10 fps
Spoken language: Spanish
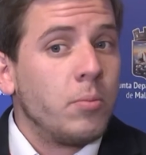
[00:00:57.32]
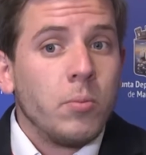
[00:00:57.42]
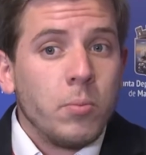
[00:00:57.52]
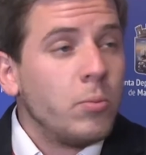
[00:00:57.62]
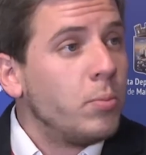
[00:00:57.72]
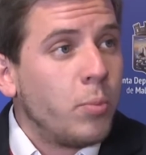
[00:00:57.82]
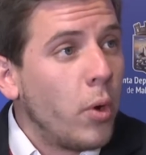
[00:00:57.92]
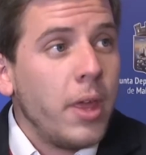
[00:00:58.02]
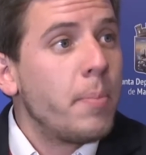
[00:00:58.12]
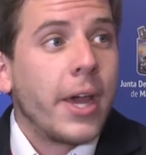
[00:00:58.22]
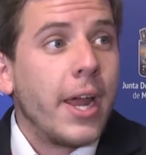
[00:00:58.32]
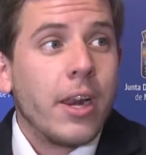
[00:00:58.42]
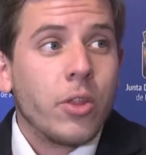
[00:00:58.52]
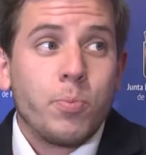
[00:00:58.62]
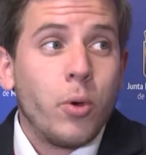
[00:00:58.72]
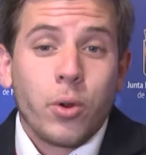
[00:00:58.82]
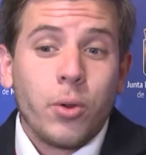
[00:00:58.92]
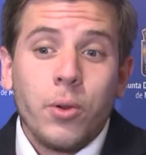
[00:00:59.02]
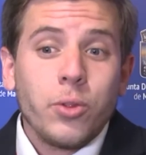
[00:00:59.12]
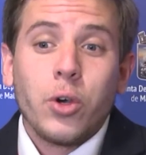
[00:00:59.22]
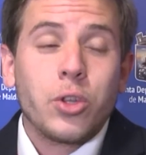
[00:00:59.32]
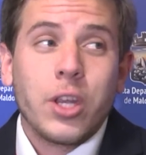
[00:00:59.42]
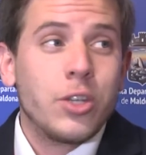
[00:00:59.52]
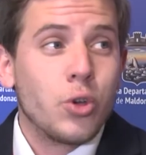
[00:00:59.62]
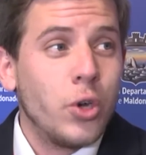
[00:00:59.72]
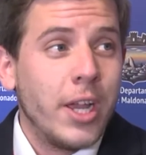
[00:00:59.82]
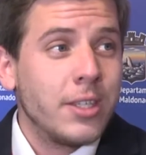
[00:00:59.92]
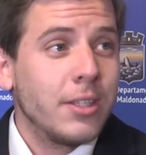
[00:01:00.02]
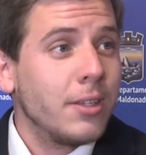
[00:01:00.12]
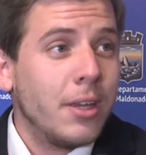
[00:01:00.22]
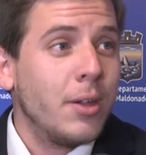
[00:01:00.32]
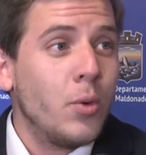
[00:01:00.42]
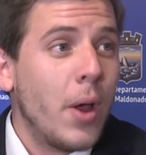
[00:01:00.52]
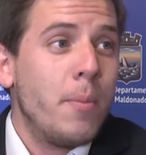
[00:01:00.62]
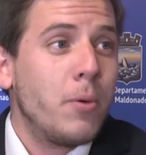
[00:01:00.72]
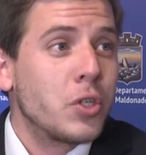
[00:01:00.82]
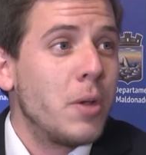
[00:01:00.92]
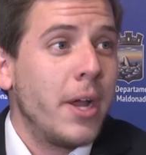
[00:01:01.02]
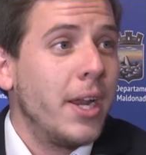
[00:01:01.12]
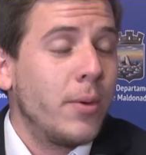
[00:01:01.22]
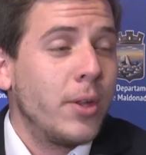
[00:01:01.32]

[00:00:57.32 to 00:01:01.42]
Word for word: Mm, puede parar por dos, tres horas, eh, una vez por semana,